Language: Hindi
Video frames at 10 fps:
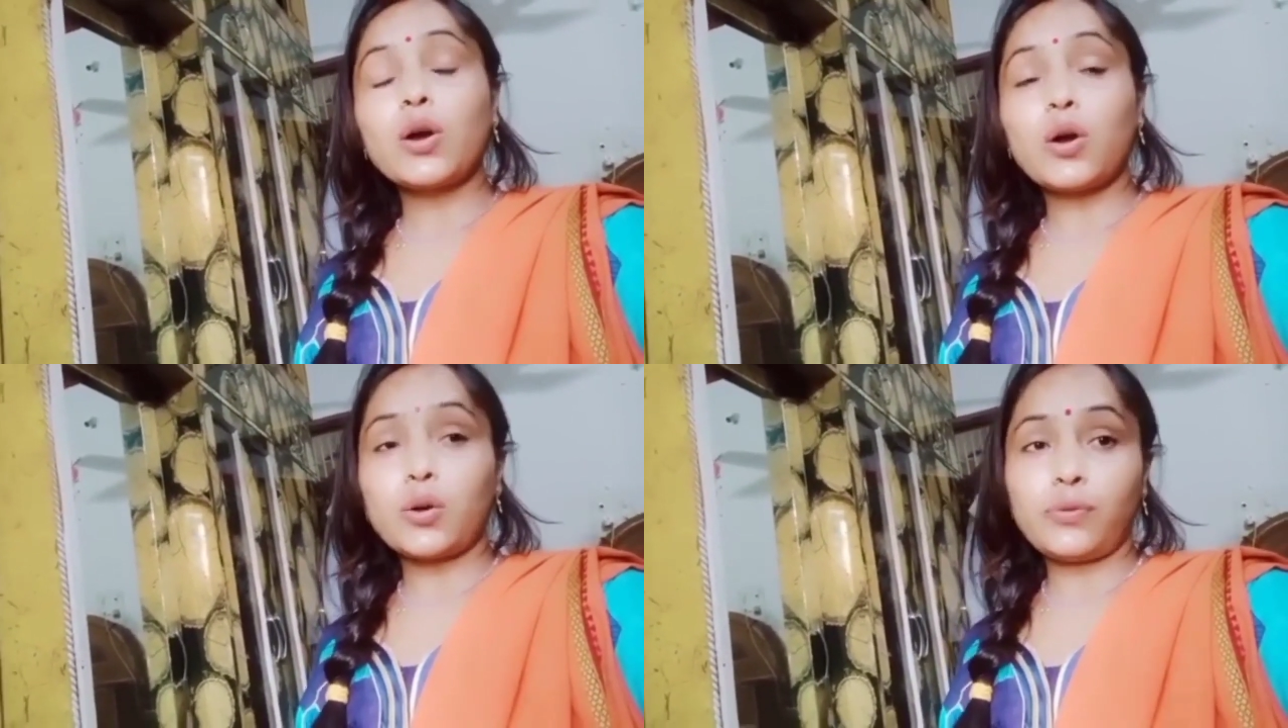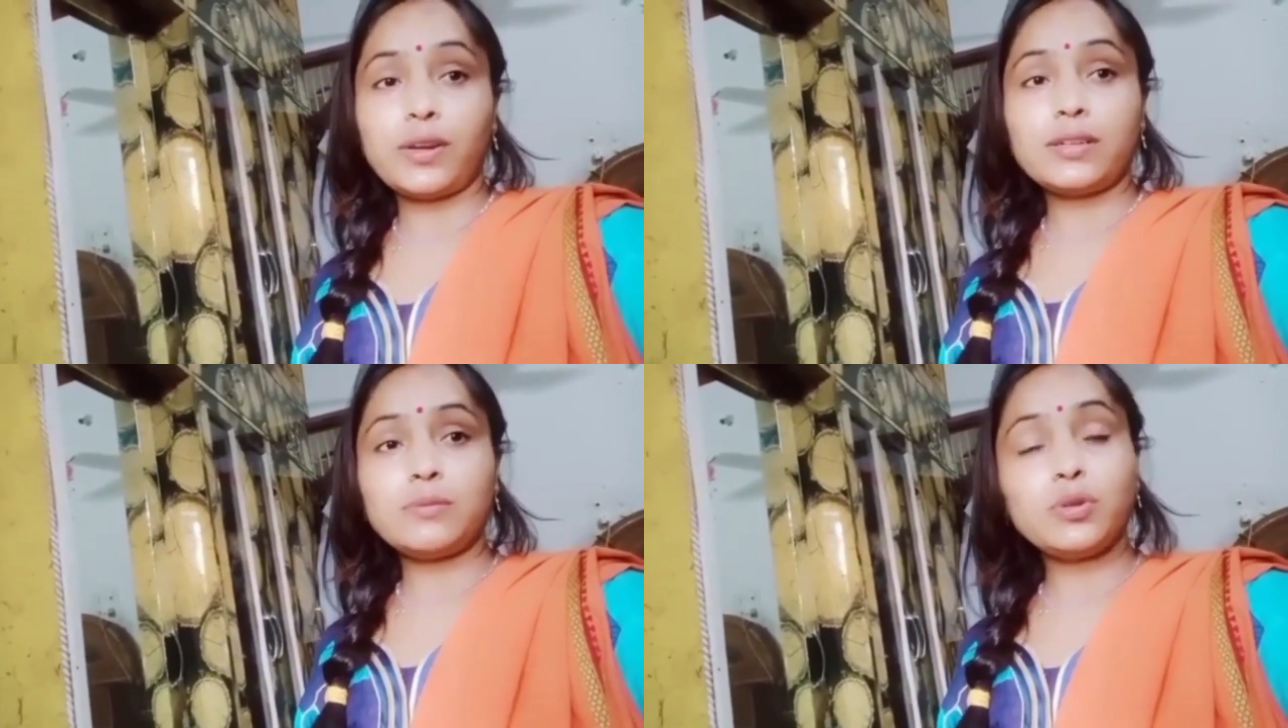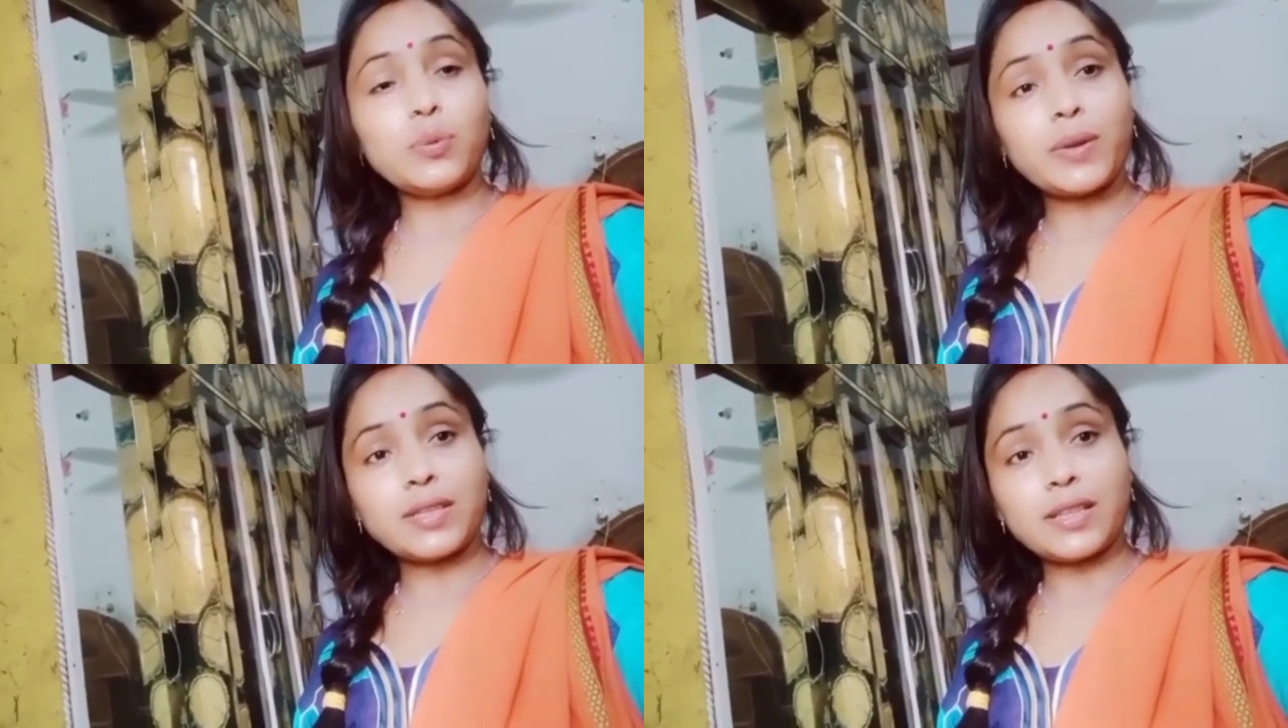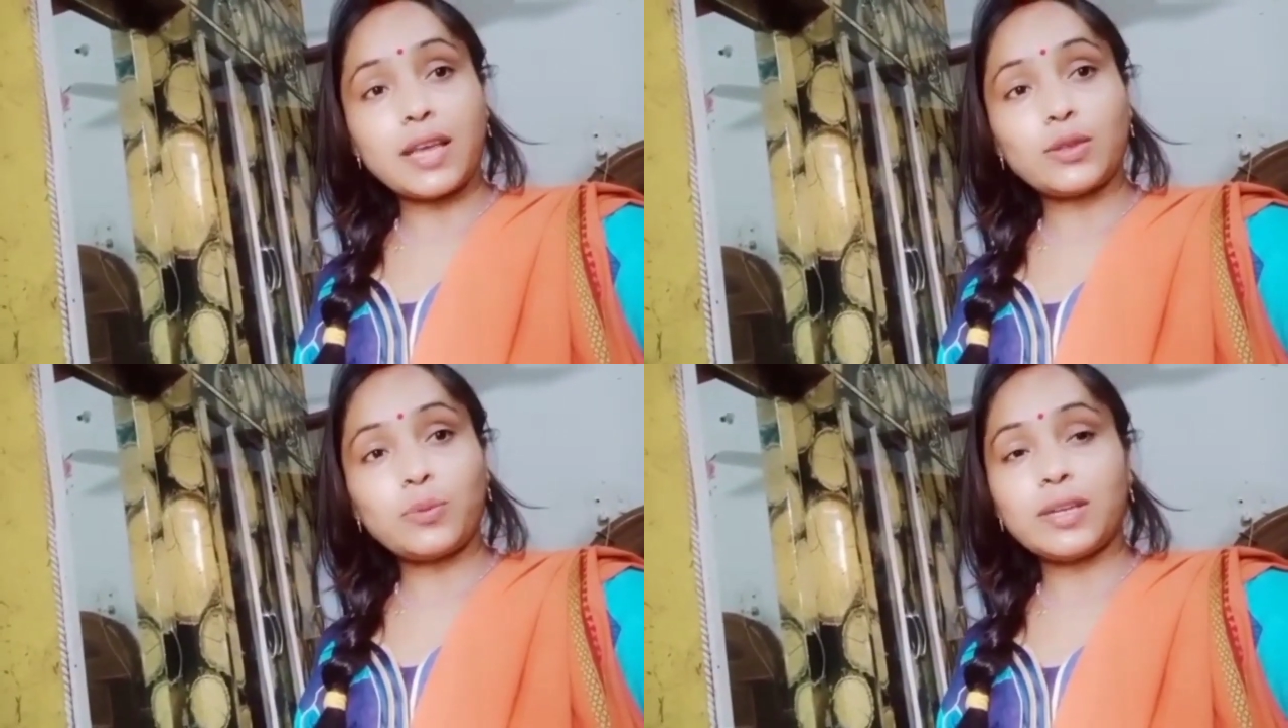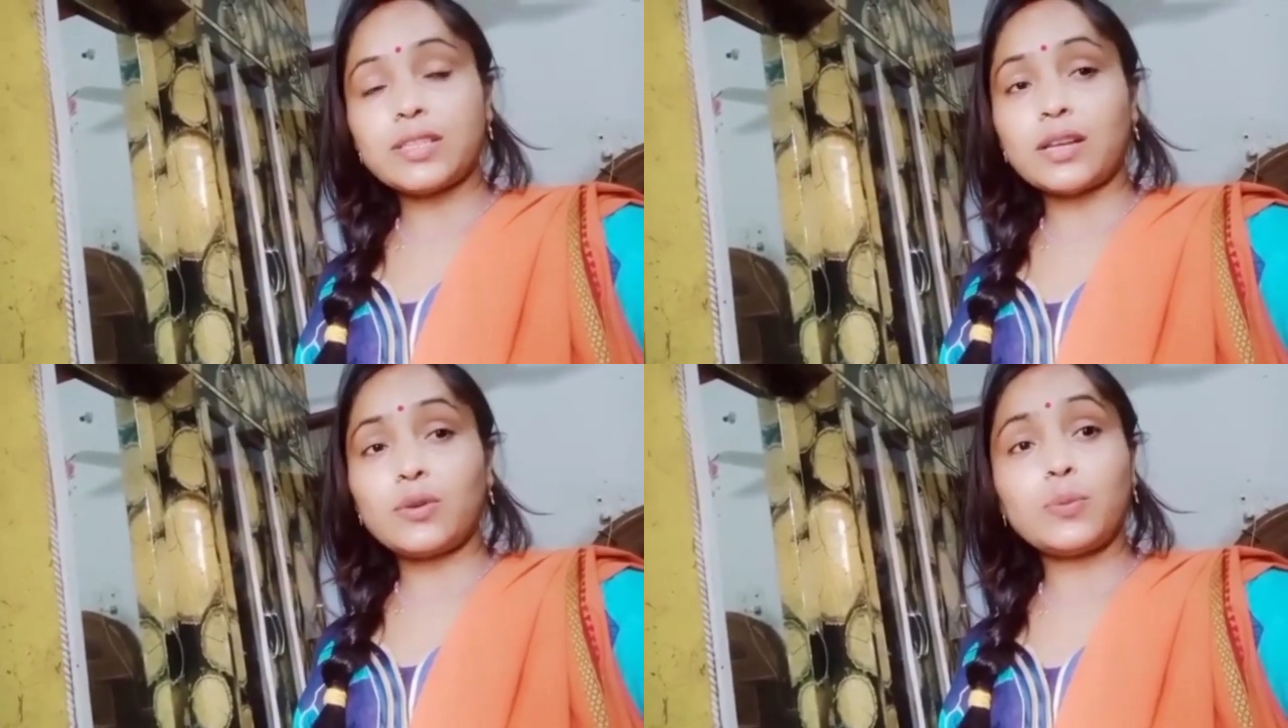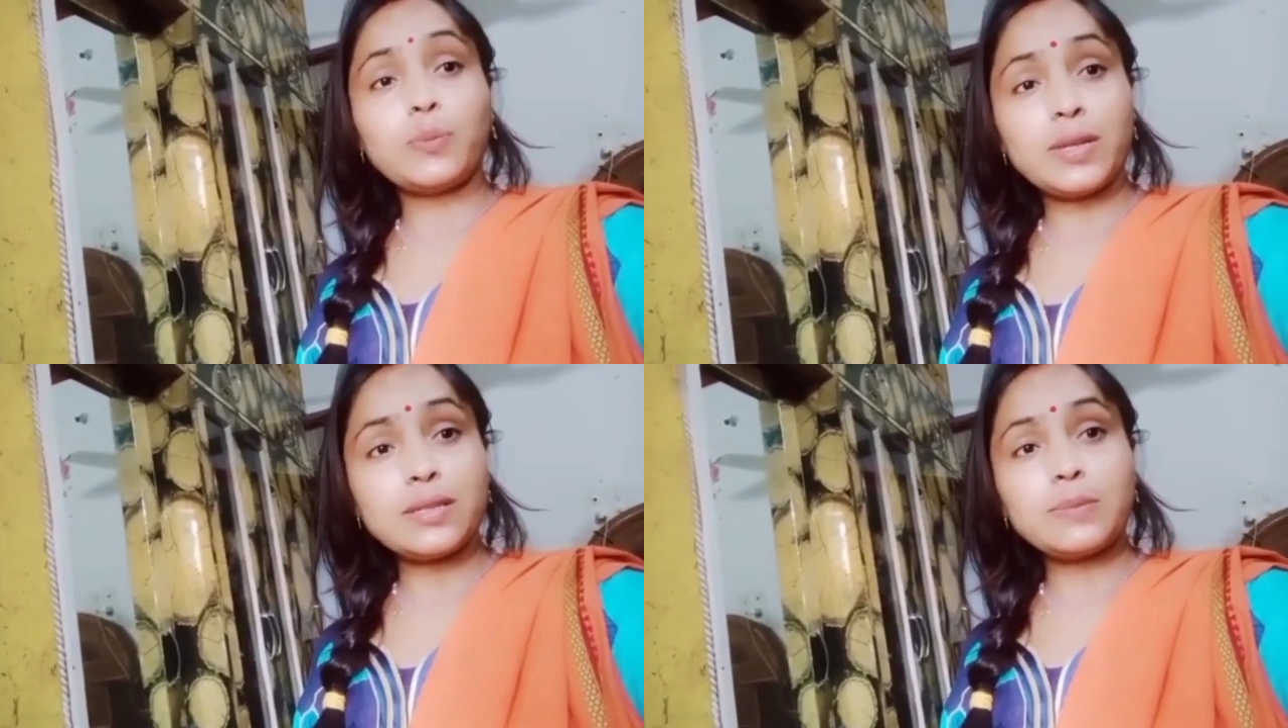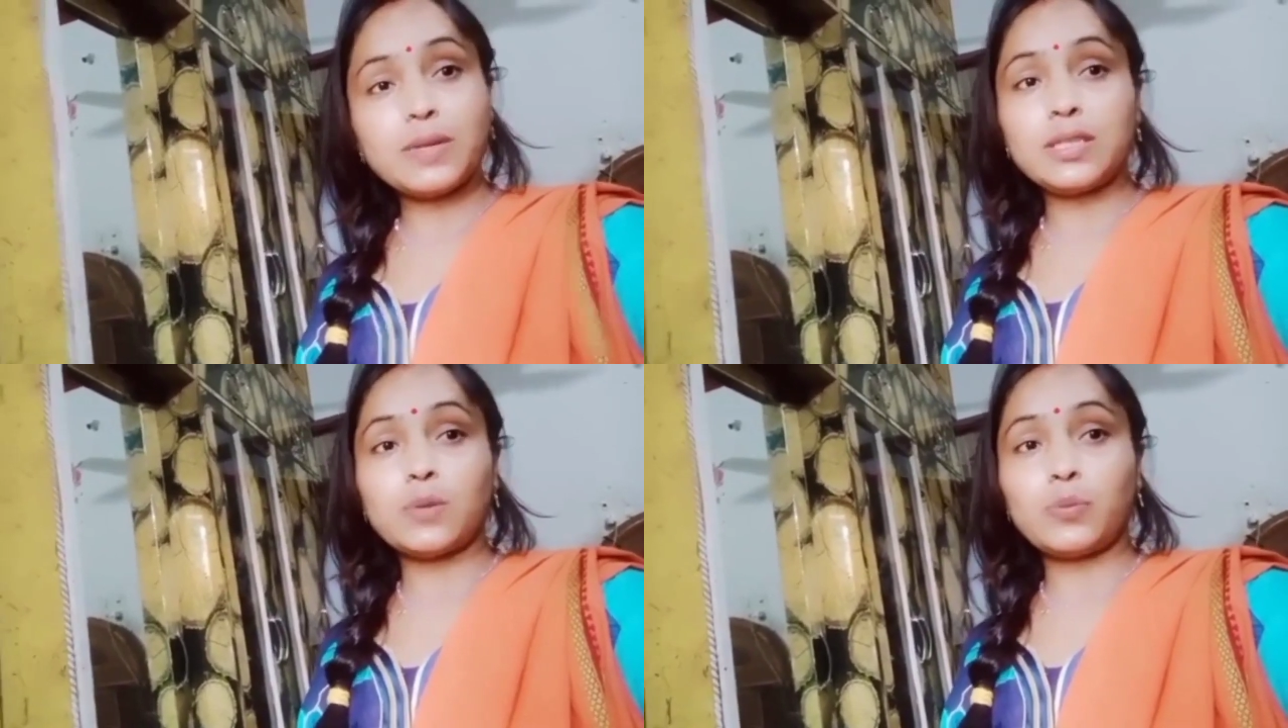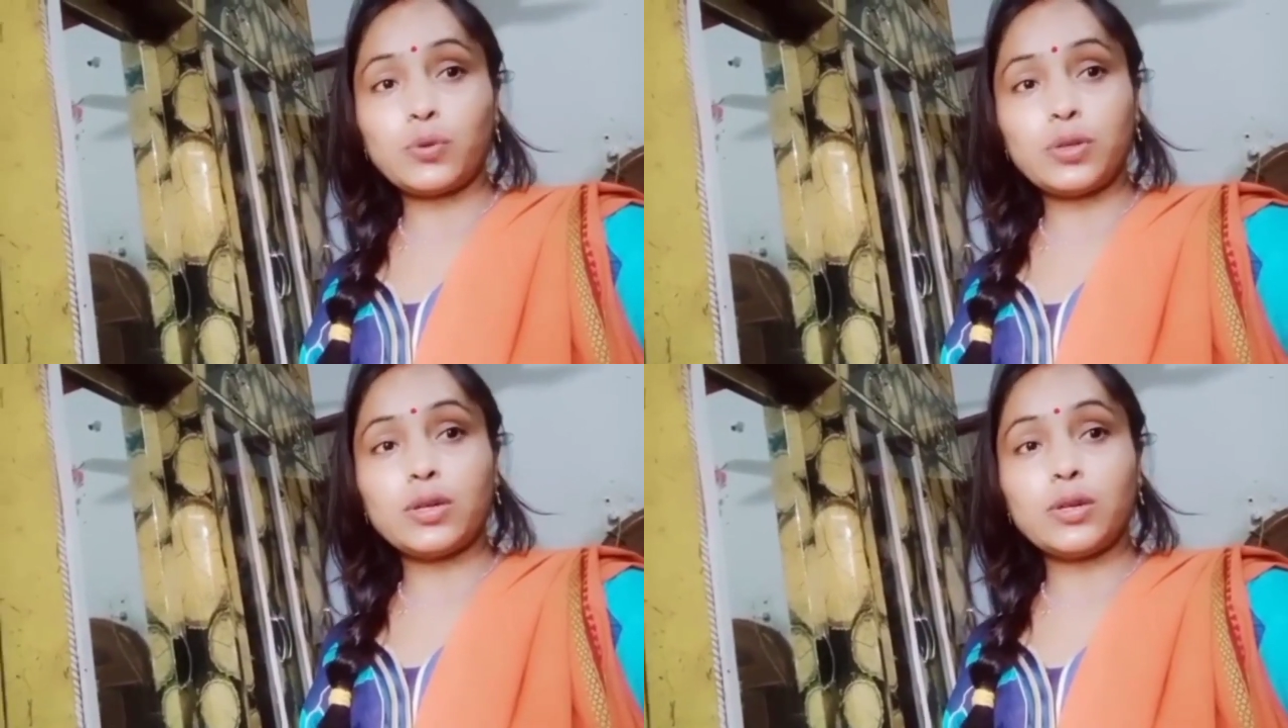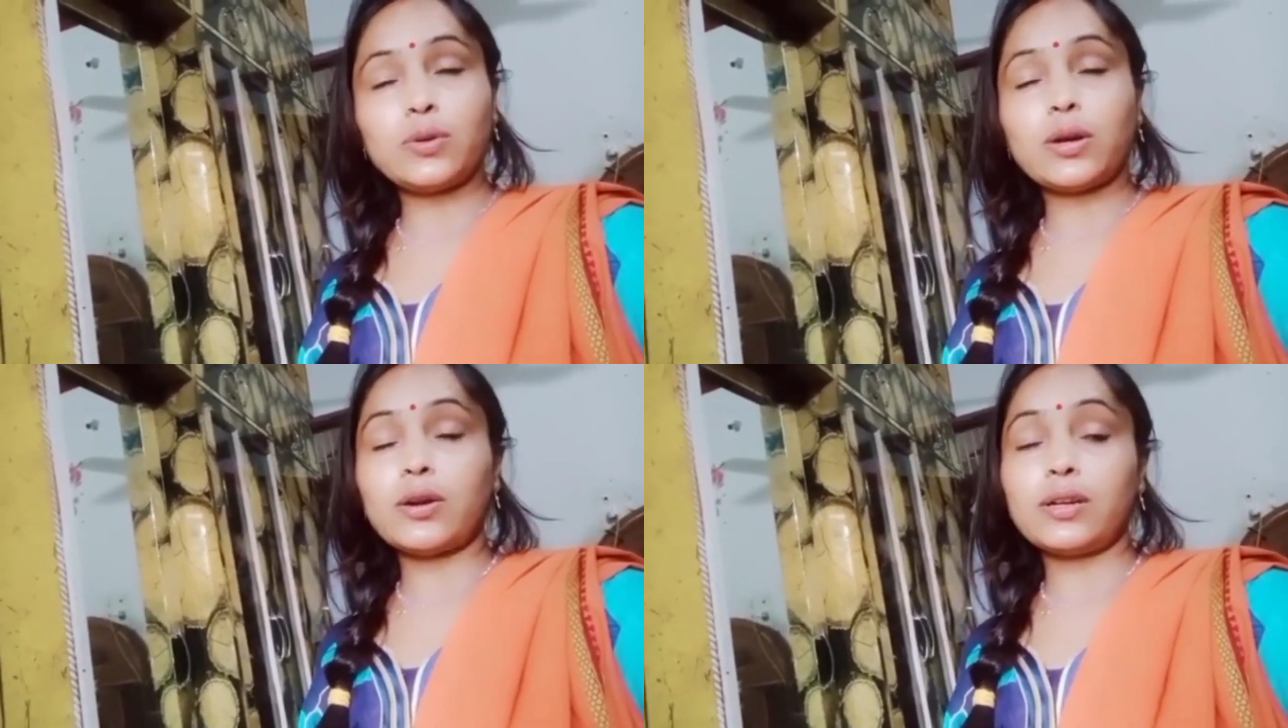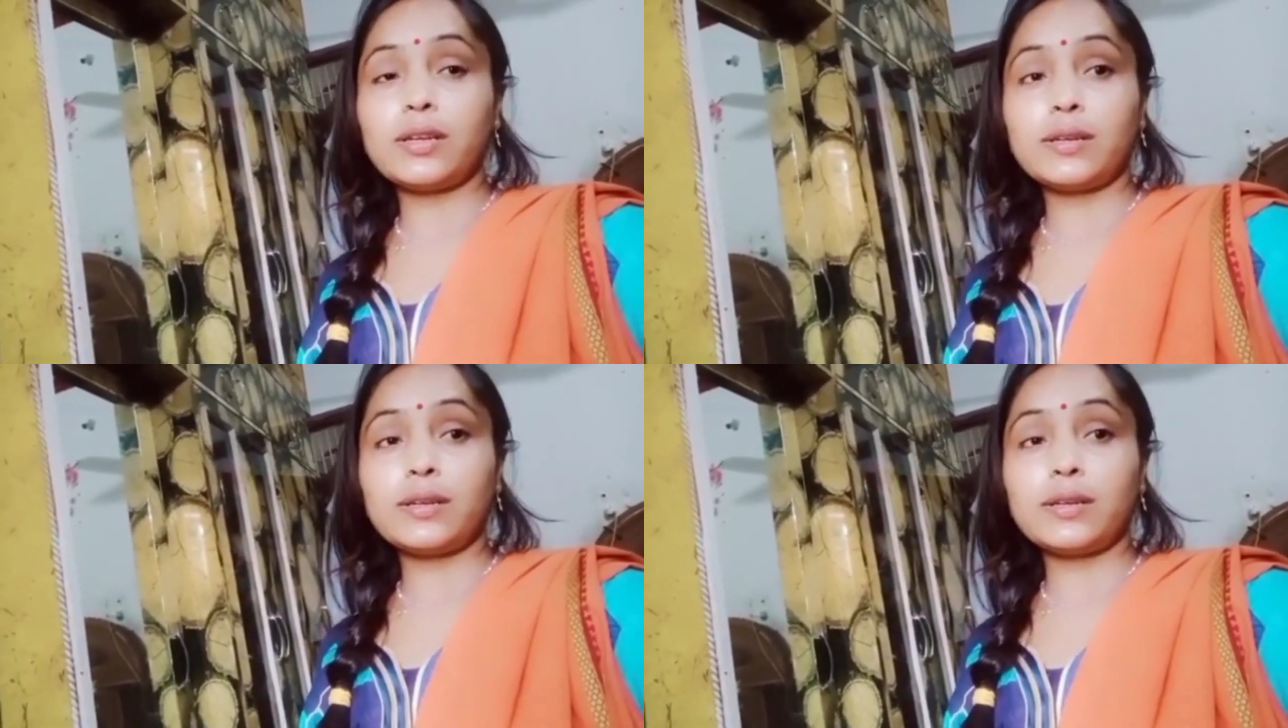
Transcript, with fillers: और फ्रेंड्स वीडियो पसंद आए तो मेरे चैनल को प्लीज़ प्लीज़ सपोर्ट करो और